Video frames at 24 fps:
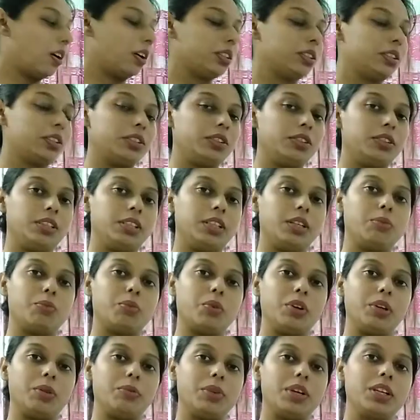অর্থনীতি
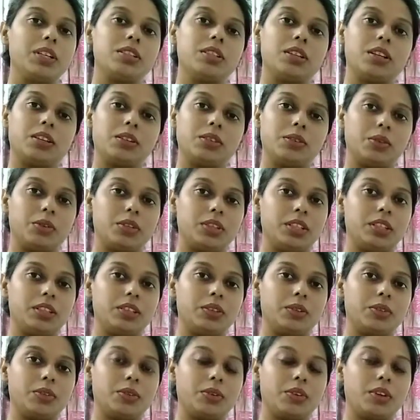পরিবেশ
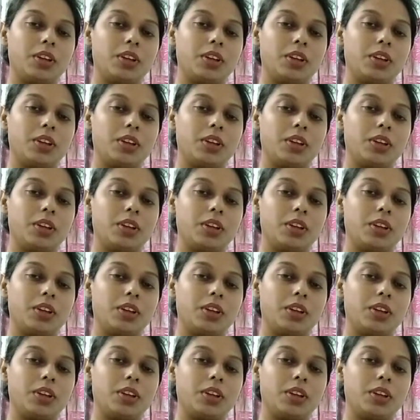গঠিত